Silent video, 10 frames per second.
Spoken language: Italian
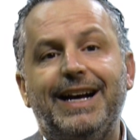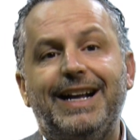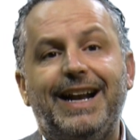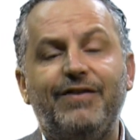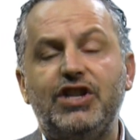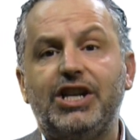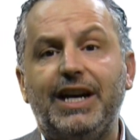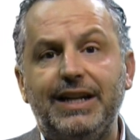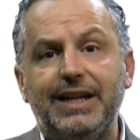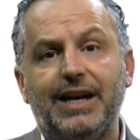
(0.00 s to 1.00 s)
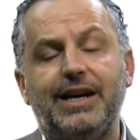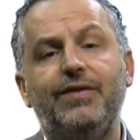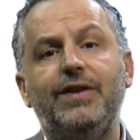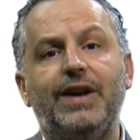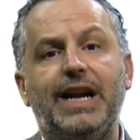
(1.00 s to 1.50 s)
eh, la vicenda che
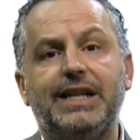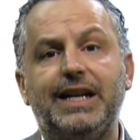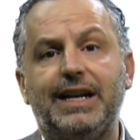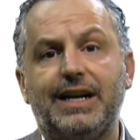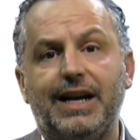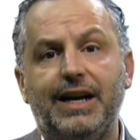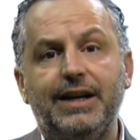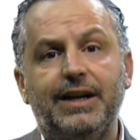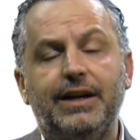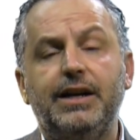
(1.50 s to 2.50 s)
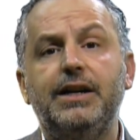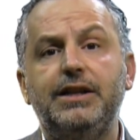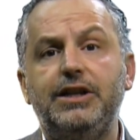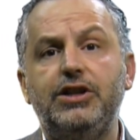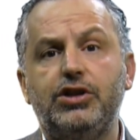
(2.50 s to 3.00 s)
vive la terra
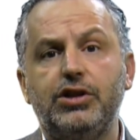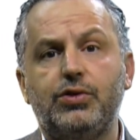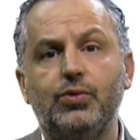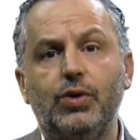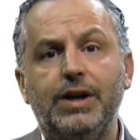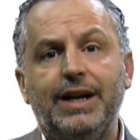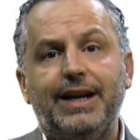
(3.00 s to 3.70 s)
eh, di Gesù,